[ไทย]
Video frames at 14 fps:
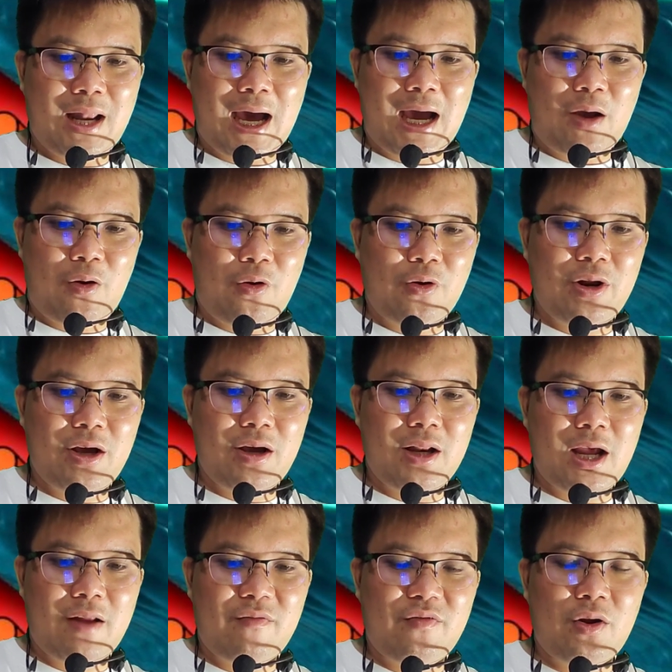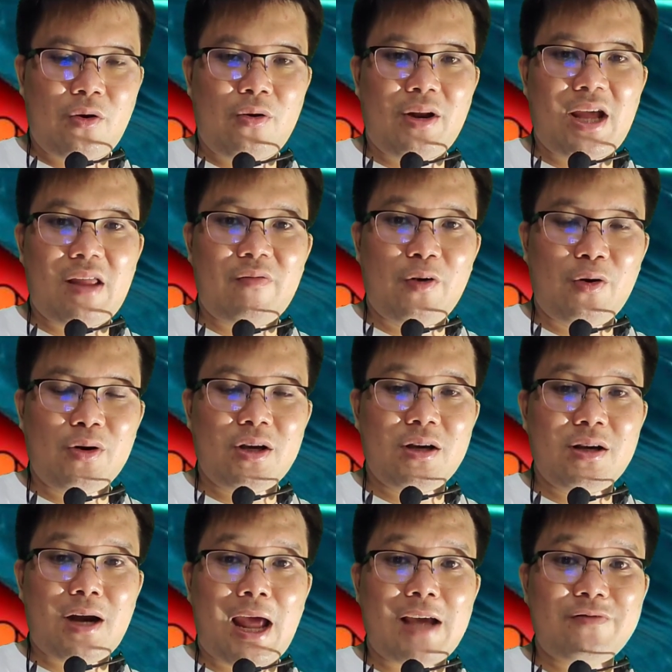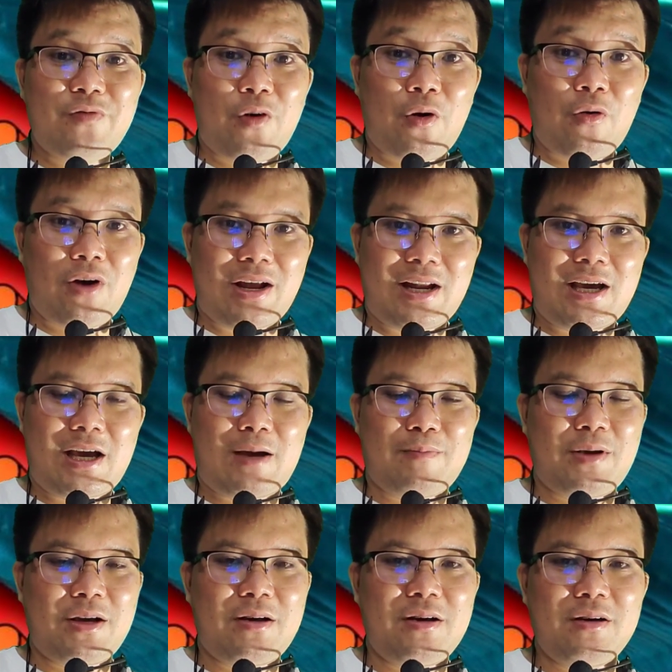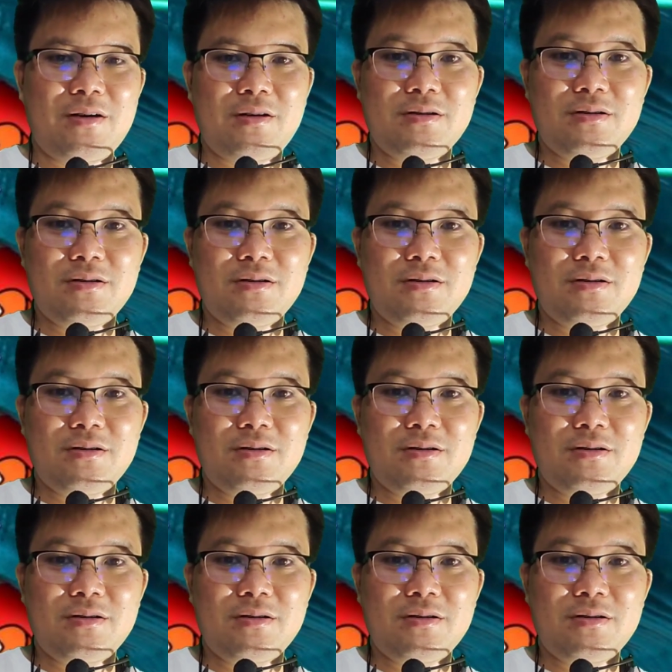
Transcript: l a โคเดอร์เน็ตโฟล Net Flow คือ c ค s h โฟล์นะครับ คือ